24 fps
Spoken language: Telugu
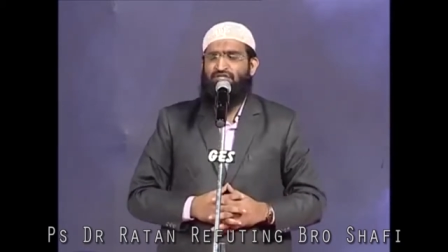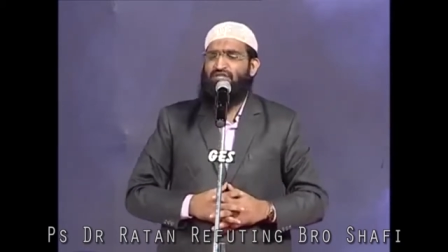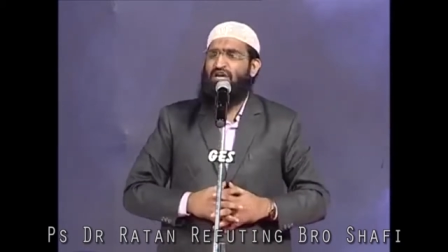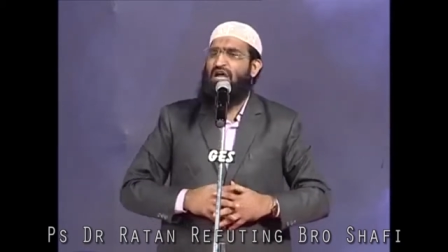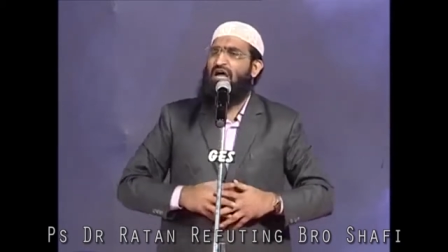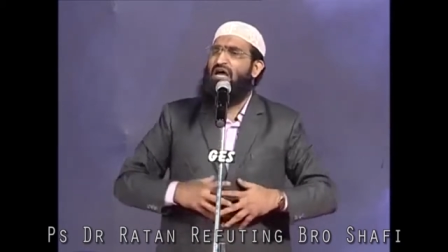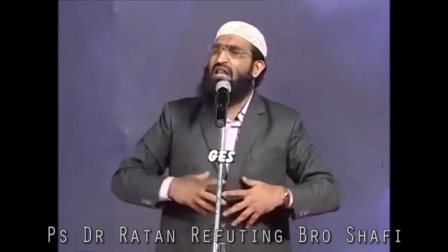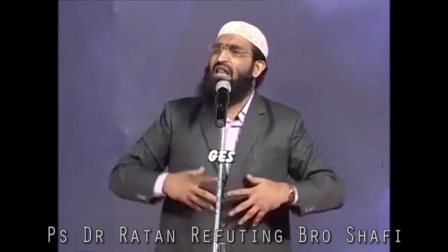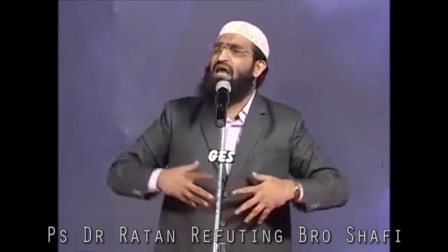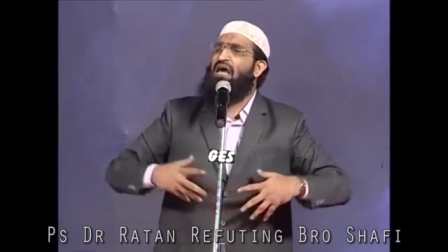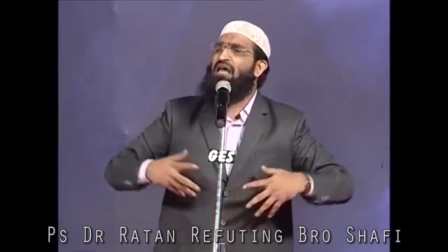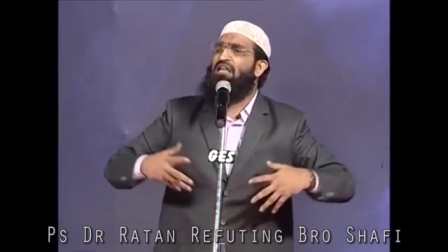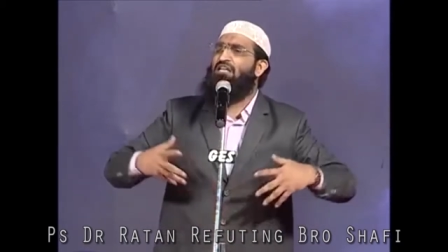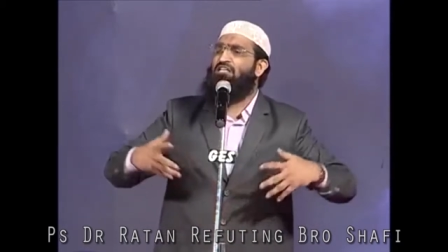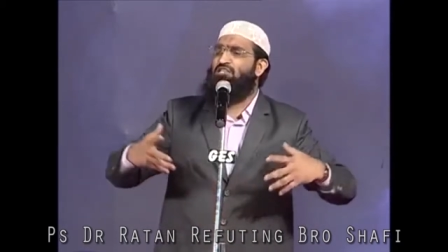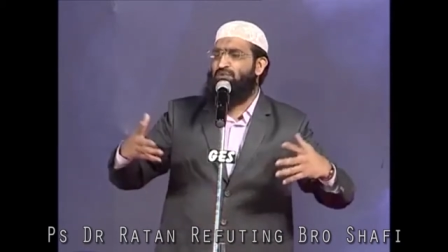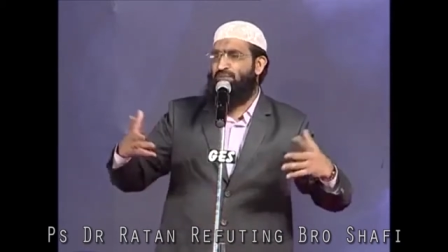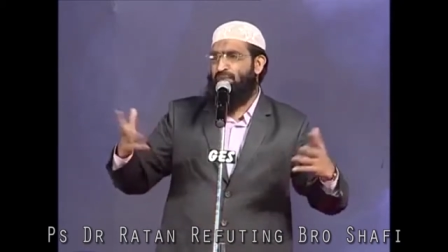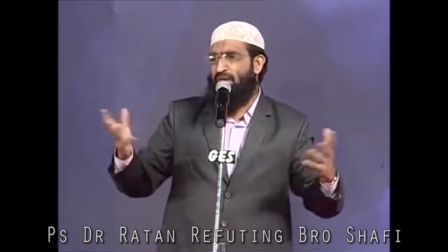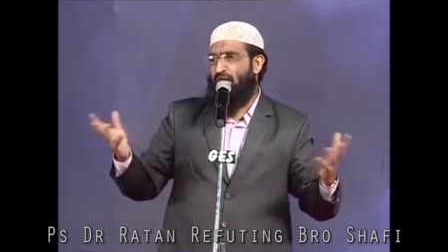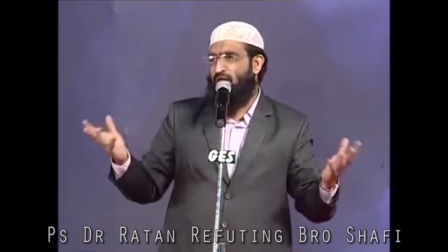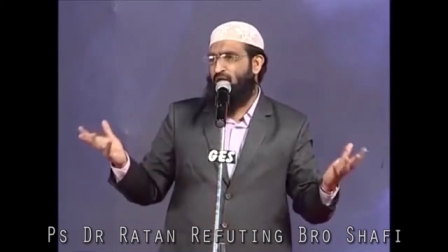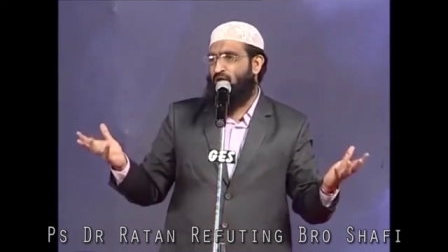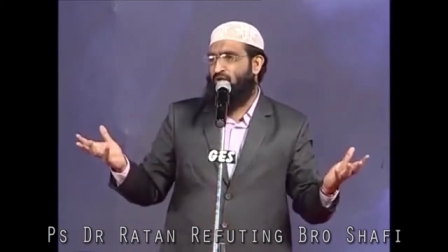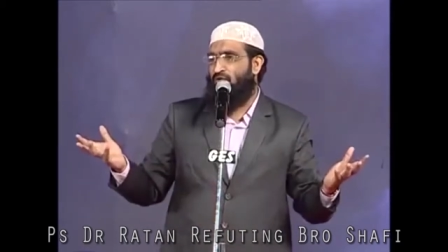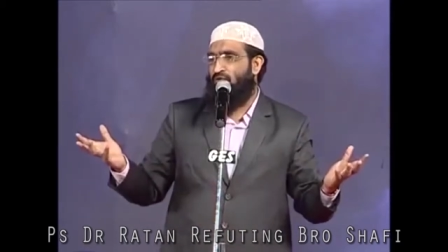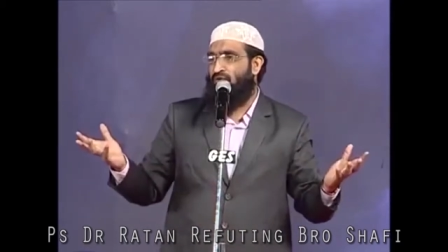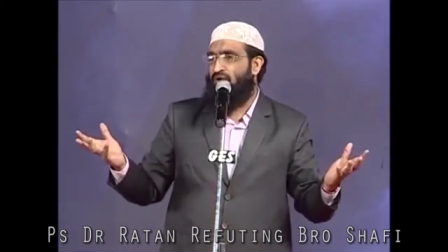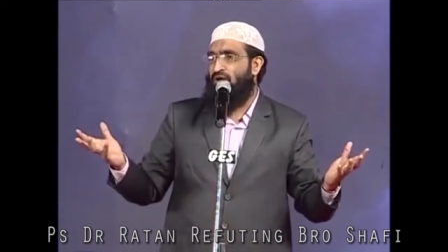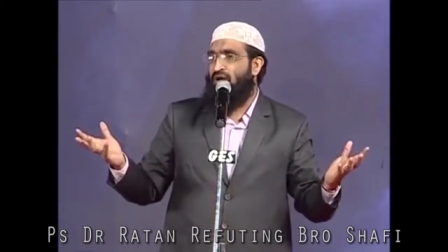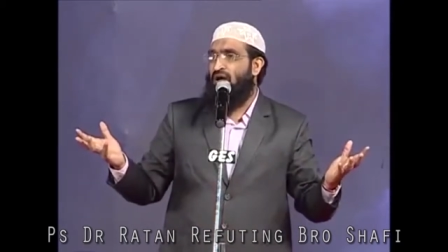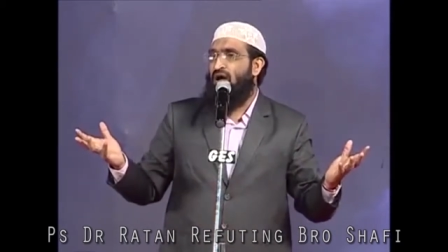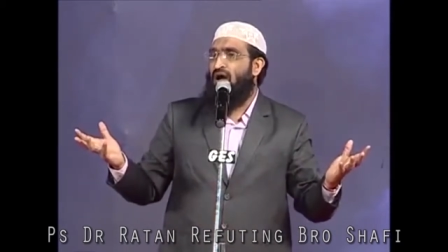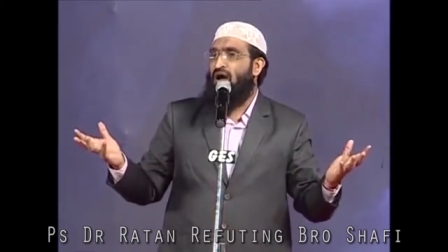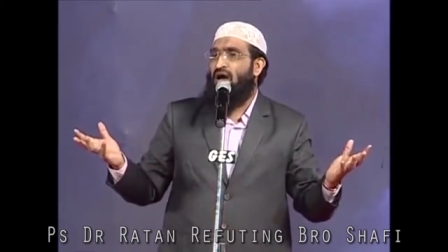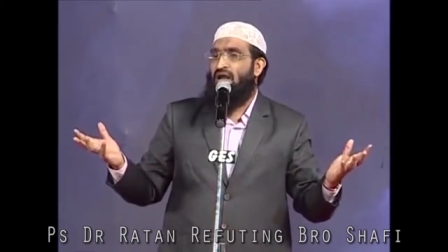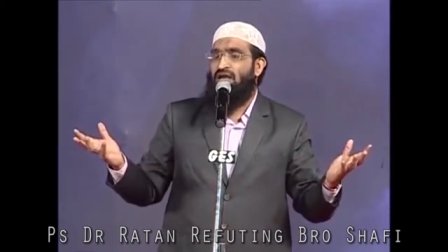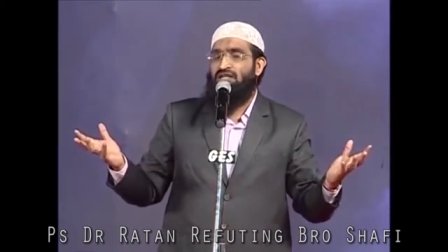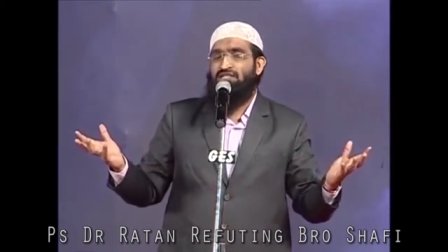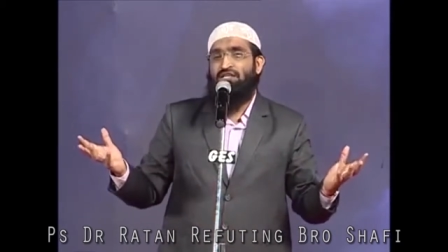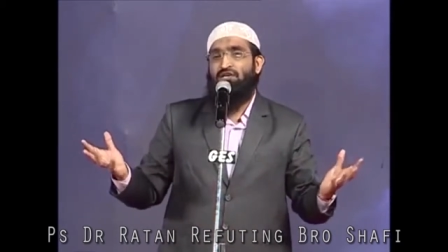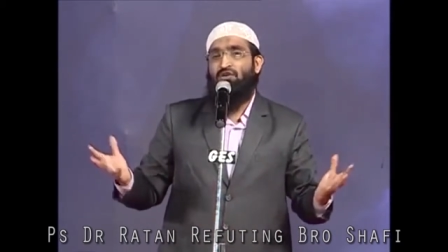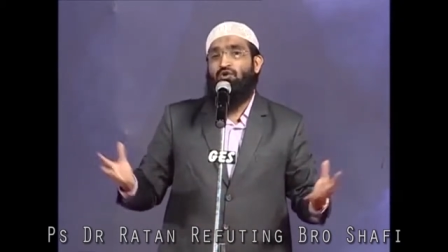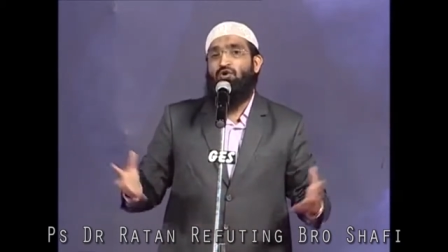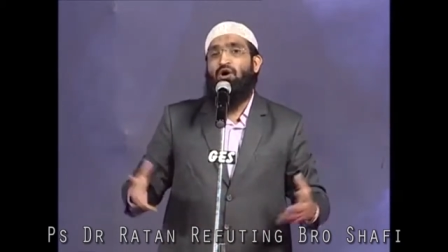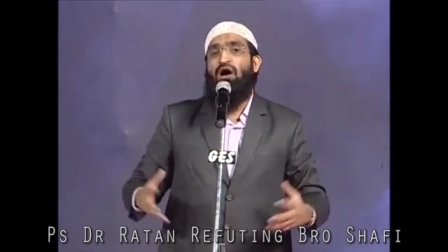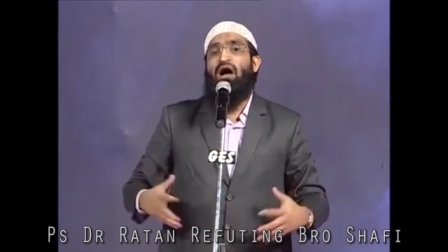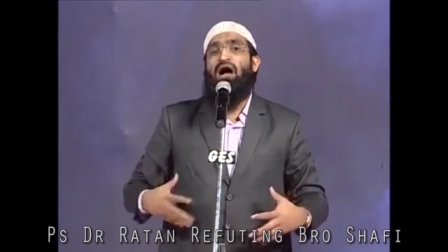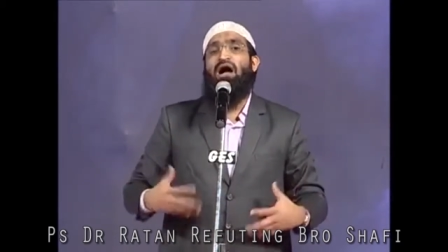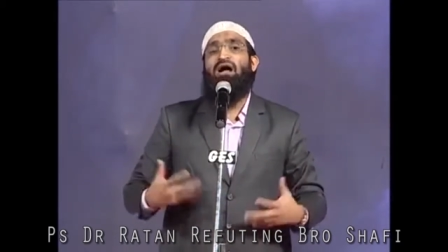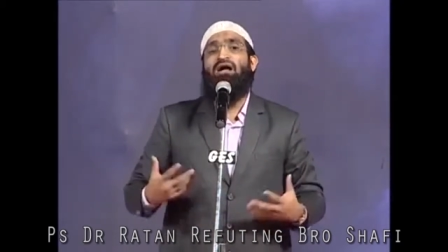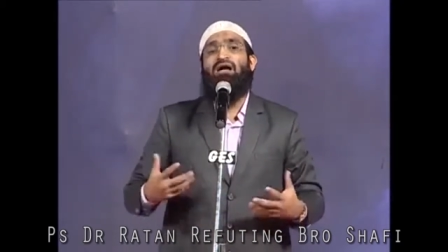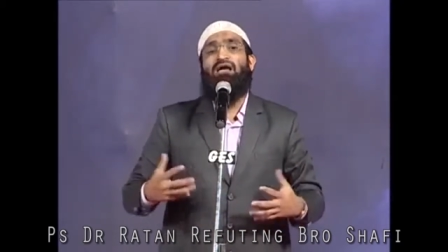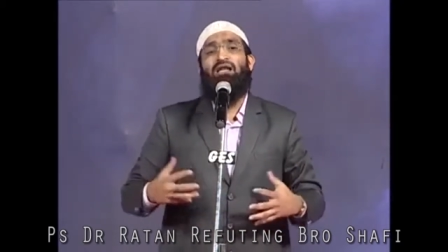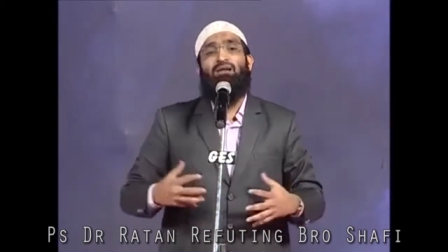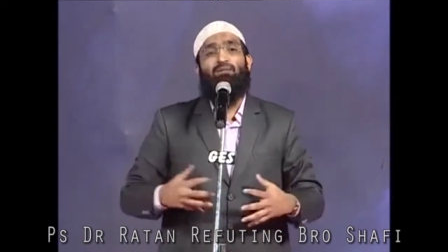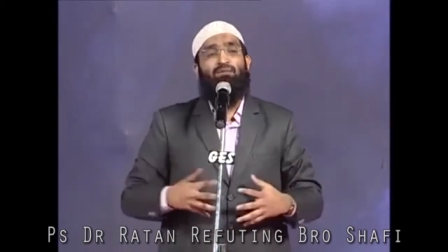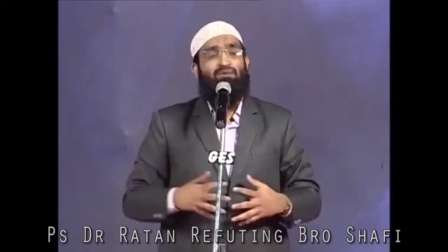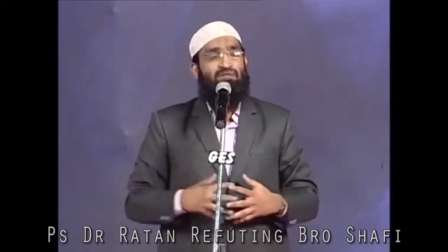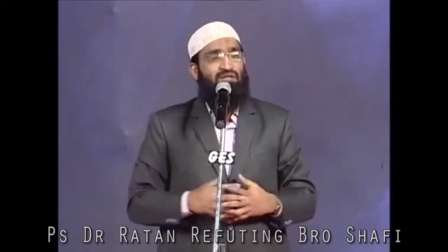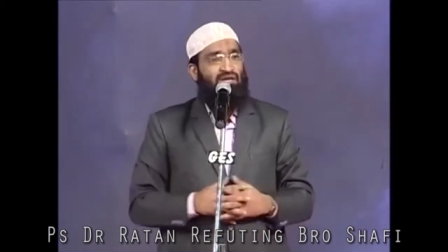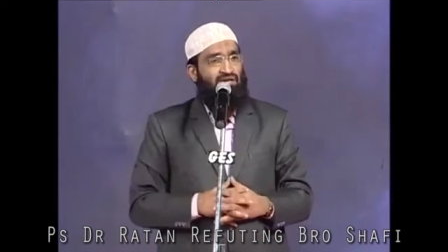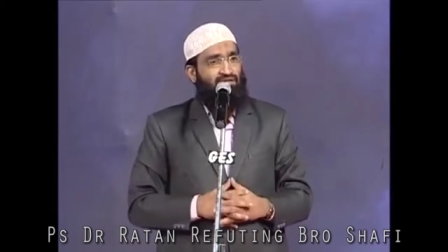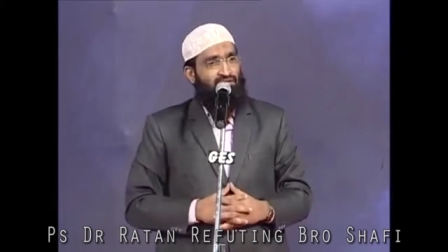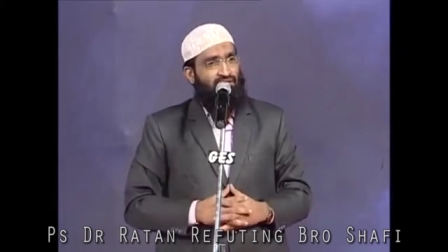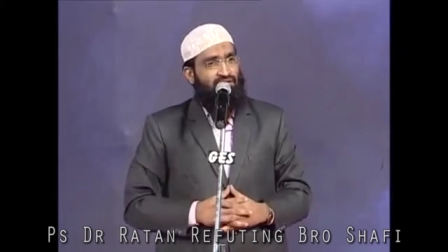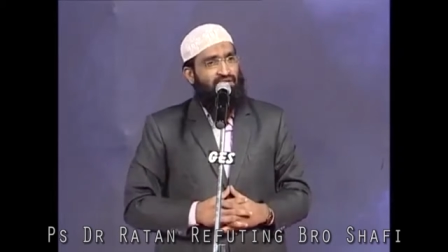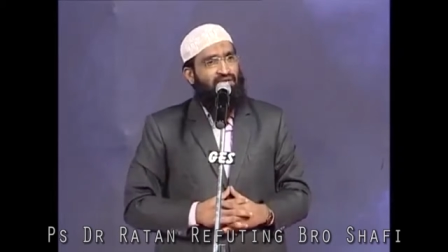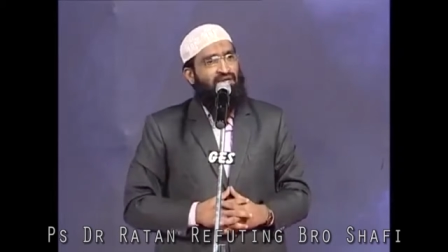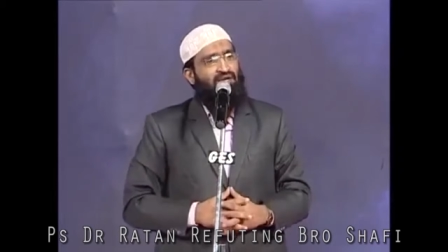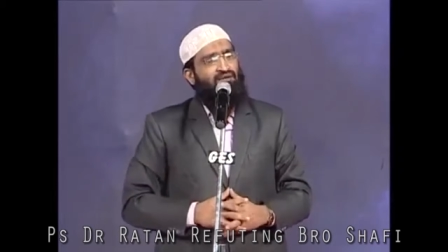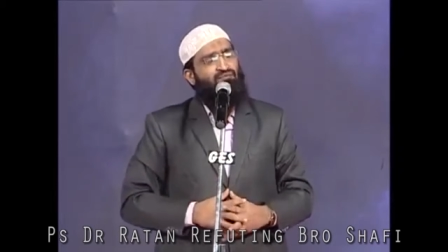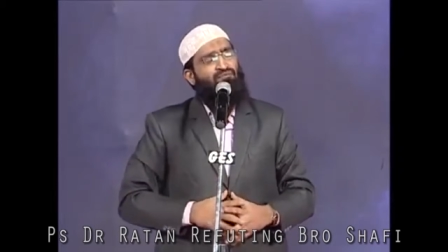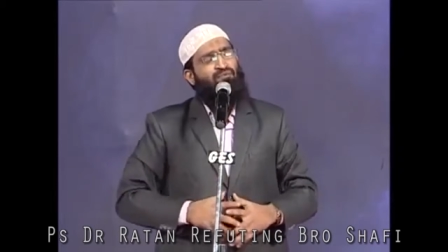చాలా అలసిపోయాడు ఆ అలసటలో ఆకలి మొదలైంది